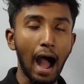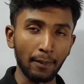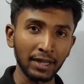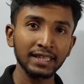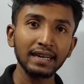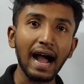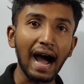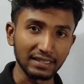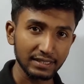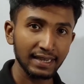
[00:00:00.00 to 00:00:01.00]
আমাদের
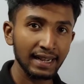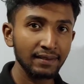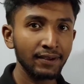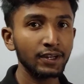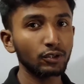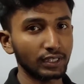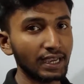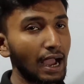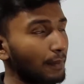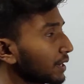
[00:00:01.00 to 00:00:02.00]
আজকের এই ভিডিওতে
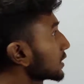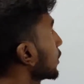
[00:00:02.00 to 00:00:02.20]
আমরা